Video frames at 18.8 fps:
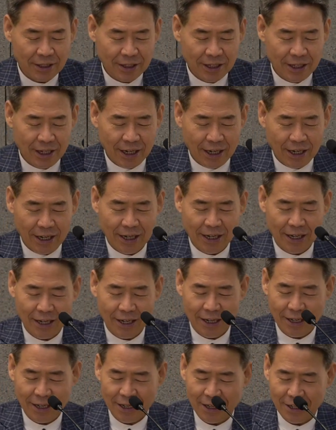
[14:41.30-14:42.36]

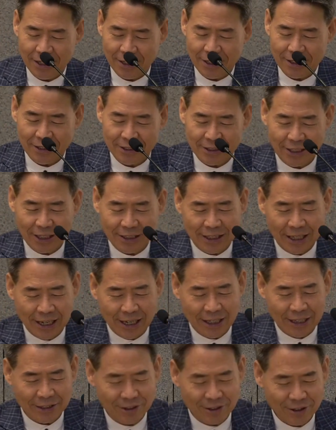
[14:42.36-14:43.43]
아, 제가 잘
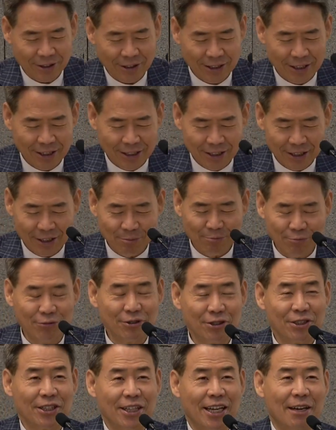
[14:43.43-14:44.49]
아는 그
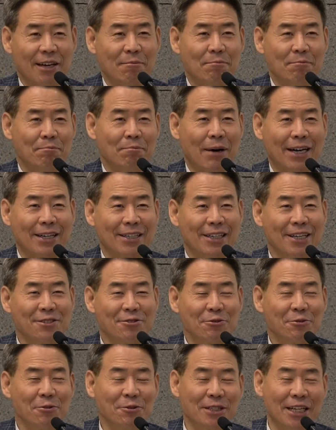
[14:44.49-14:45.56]
부천의 박혜숙
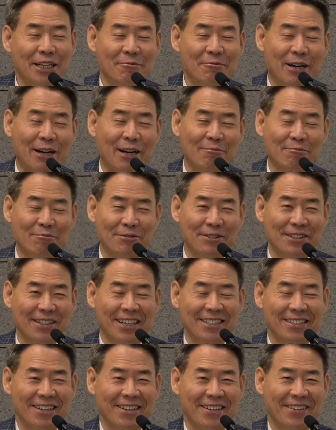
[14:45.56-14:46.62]
권사님이라는 분이
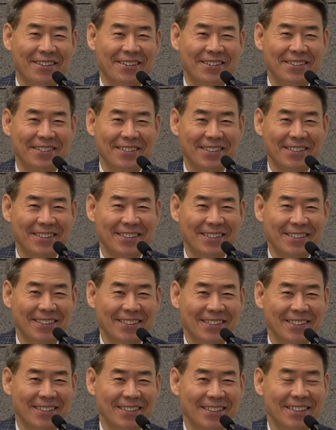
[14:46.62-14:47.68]
계셔요. 아,
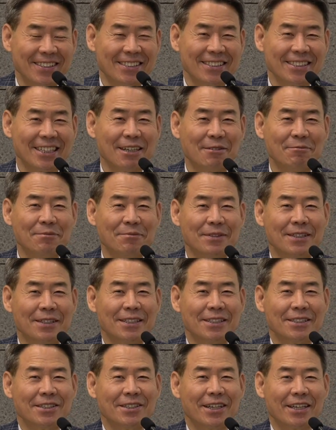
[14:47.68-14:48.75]
참
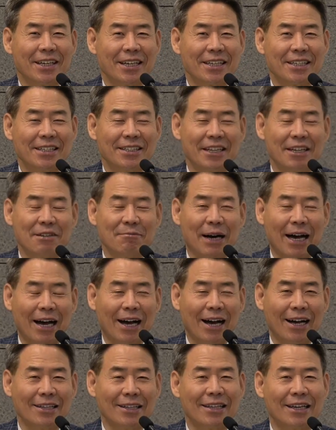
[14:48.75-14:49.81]
저에게 기대를
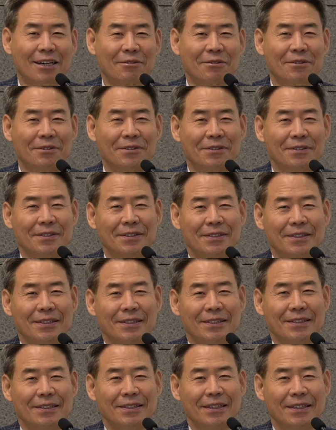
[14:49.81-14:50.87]
많이 하고
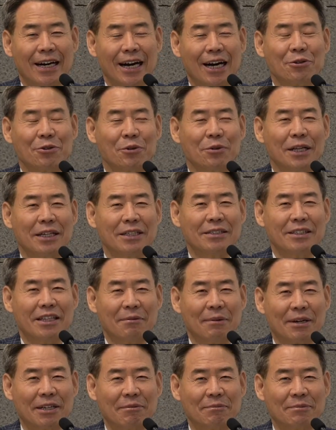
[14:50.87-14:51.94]
어, 학교 다닐 때
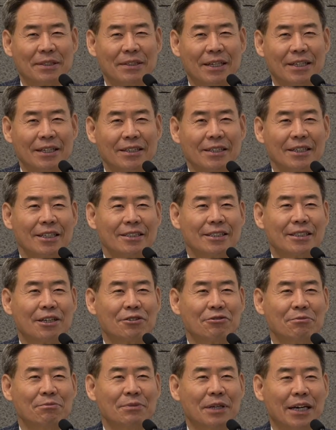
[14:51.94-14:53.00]
말입니다. 제가
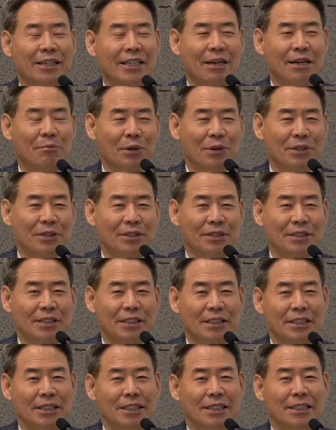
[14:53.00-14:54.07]
좀 약해 보이는지.
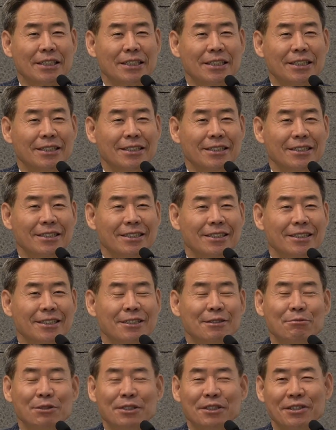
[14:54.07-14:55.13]
어?
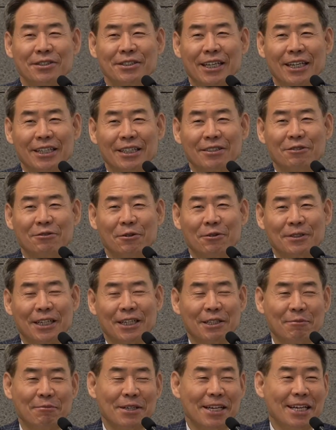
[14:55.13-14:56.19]
그분이 어떻게 하는 그
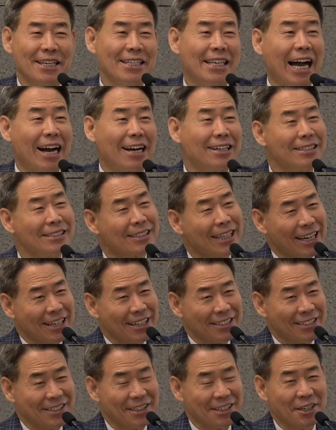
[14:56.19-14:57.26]
권사님이 약을
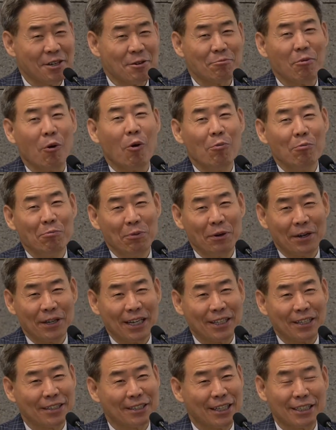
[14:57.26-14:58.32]
달해서 보온병에다
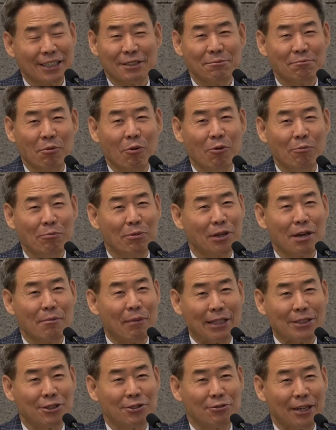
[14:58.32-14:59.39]
그 당시 보온병이
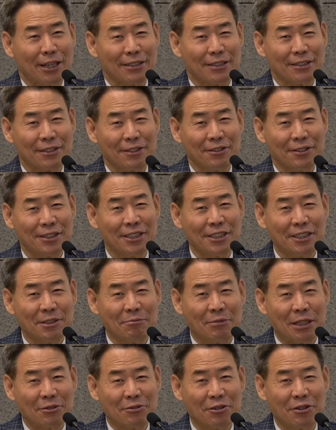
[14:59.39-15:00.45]
많지도 않았어요.
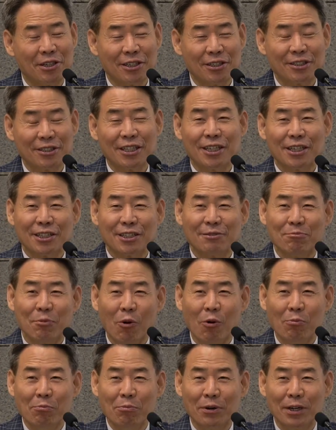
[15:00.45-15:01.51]
70대죠. 근데 그
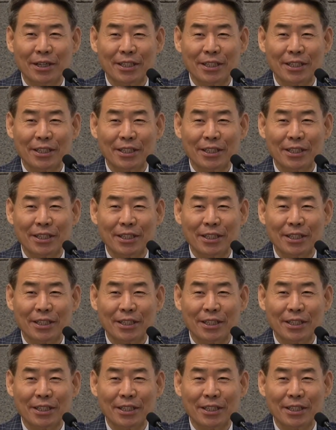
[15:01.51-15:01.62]
보온병에다